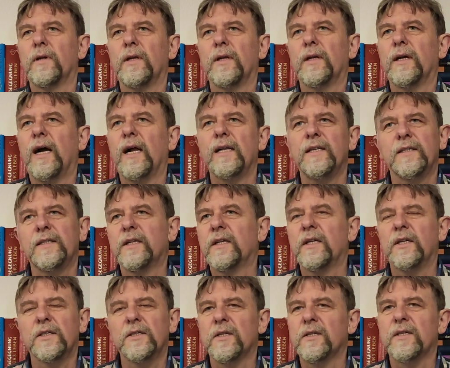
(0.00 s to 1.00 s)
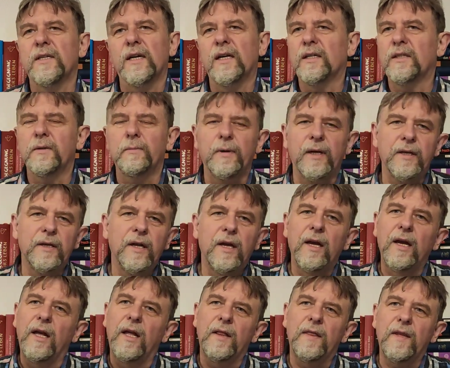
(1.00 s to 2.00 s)
In der alten Kirche sagte man,
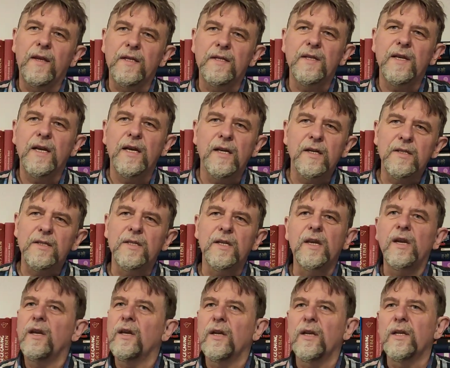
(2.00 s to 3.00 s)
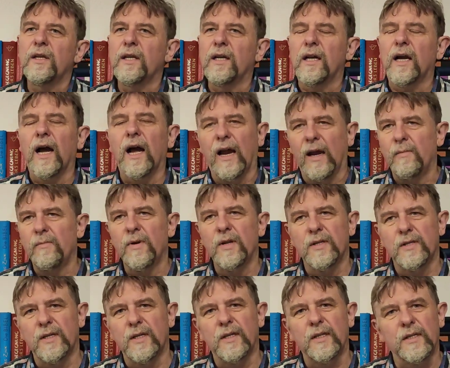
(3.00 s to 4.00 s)
dass er sie in die
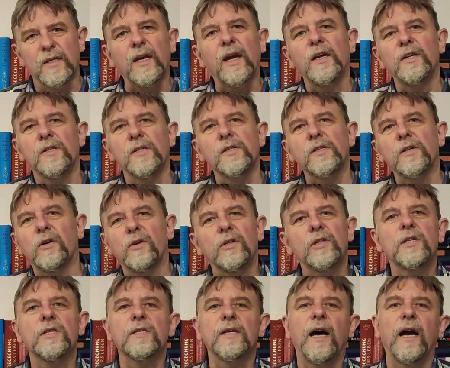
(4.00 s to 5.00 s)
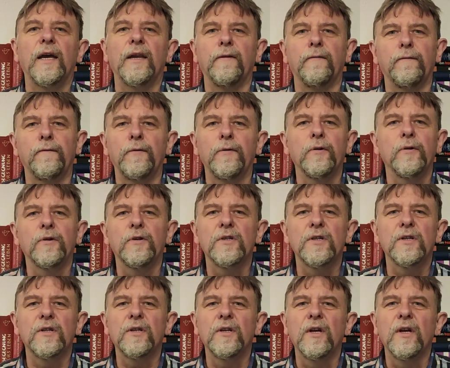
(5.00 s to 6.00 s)
Geheimnisse des Reiches Gottes
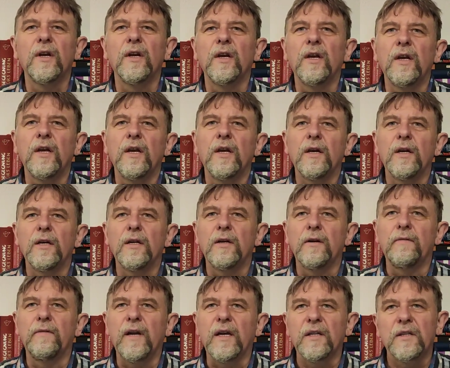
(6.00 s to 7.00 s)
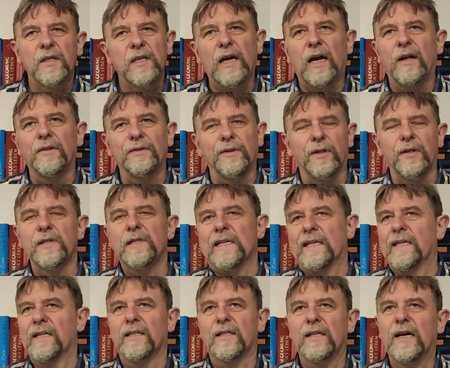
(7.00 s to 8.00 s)
einführte, äh, während die anderen
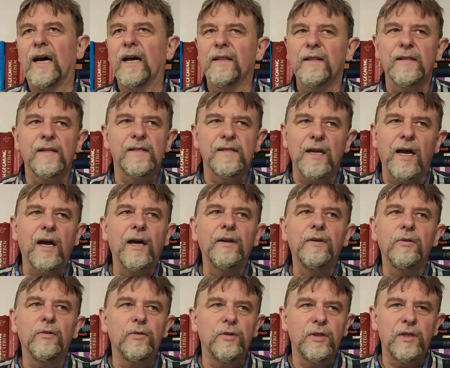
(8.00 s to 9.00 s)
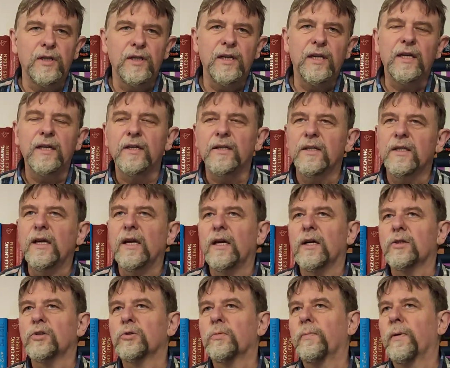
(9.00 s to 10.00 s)
seine Taten sahen und die Dinge, die
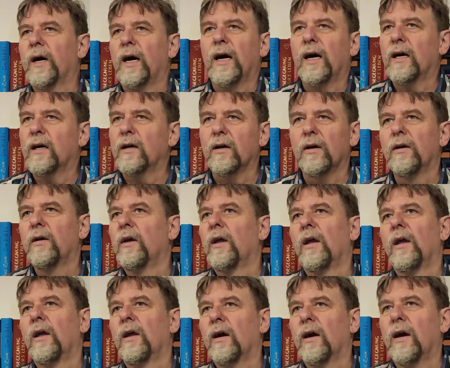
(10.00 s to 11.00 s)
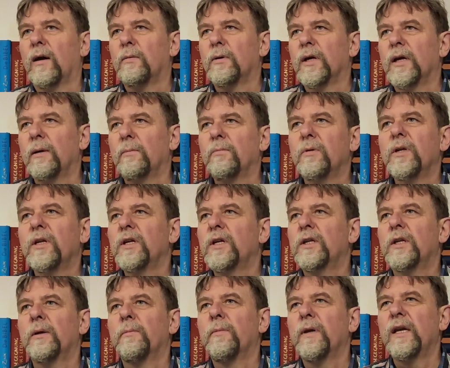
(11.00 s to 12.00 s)
er sprach, aber eben
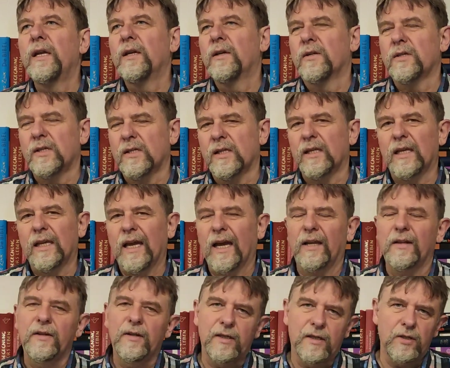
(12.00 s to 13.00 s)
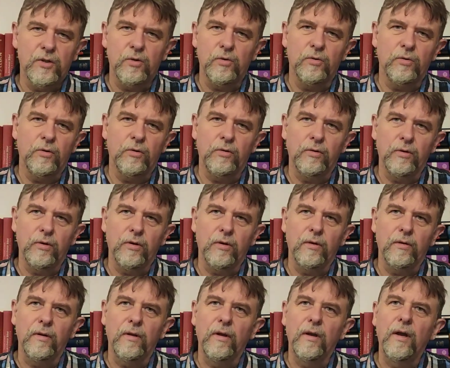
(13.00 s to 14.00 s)
nicht im innersten Kern dazu gehörten.